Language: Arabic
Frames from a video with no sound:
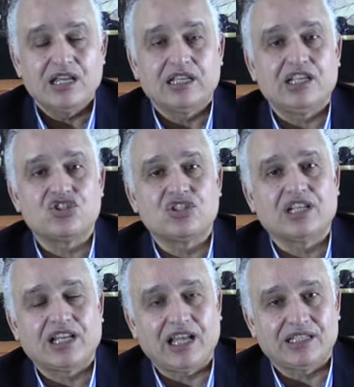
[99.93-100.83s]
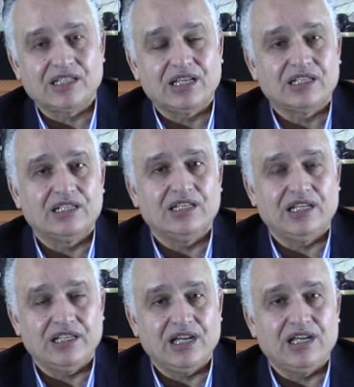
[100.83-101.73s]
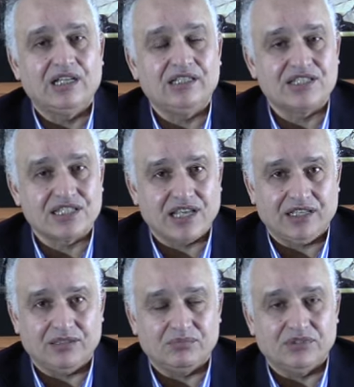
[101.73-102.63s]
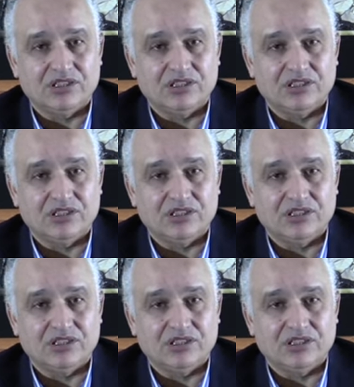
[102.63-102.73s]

كتشكل خطر على الصائم